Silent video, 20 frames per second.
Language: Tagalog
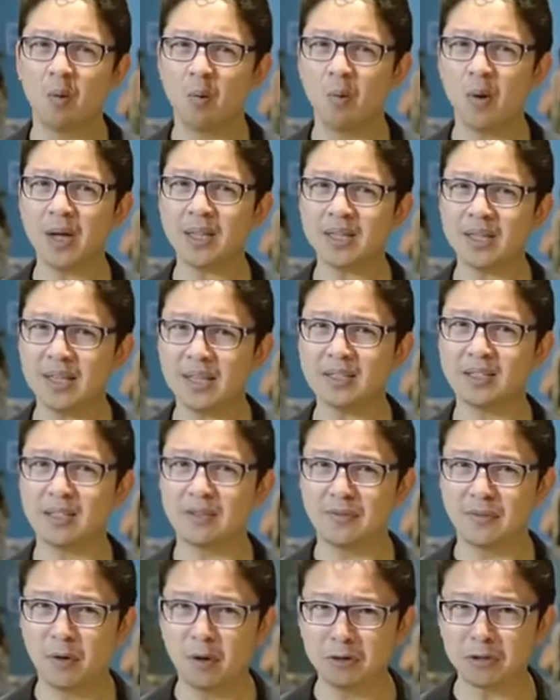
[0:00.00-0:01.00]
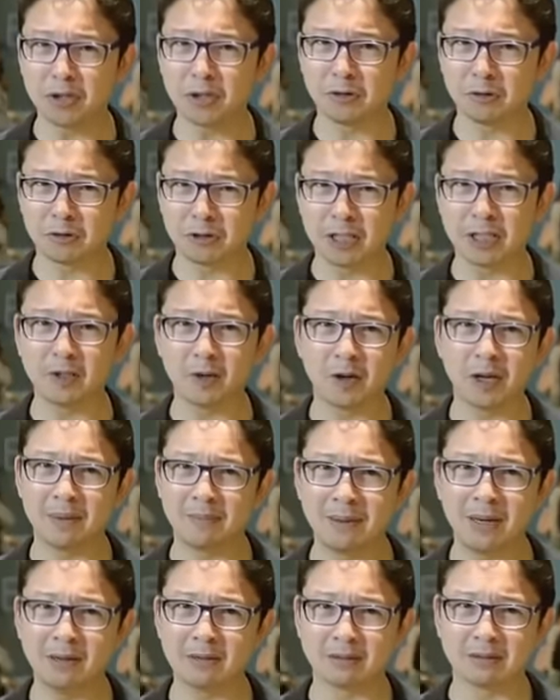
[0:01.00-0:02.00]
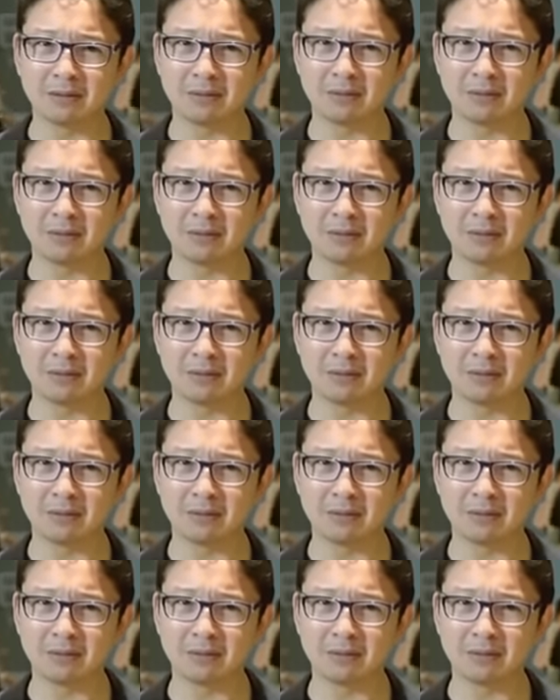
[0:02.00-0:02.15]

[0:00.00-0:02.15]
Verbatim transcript: What is the voter's receipt all about?